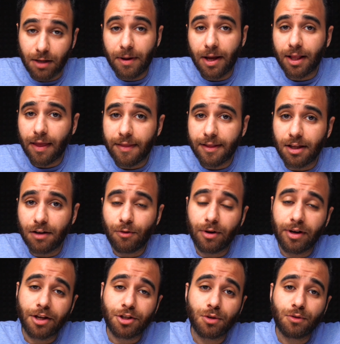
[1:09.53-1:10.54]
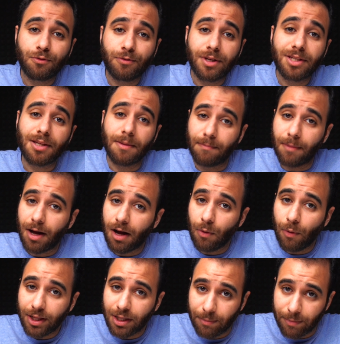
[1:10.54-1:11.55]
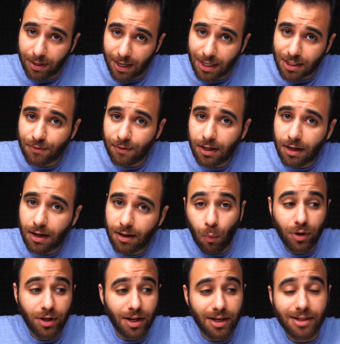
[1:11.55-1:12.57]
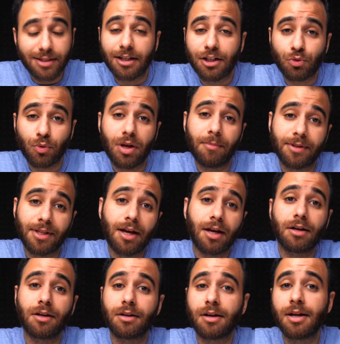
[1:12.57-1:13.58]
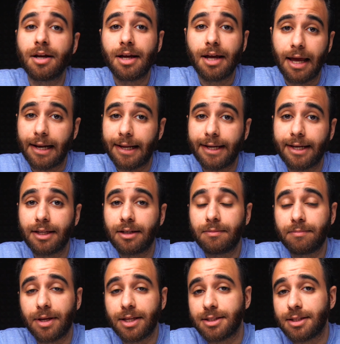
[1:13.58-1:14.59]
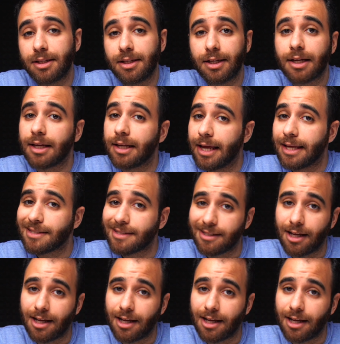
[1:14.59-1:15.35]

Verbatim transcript: سلبيات هذا التليفون انه اشوف فيه سماعه واحده من الاسفل وانه نزل شويه متاخر الحين بينزل لك الاس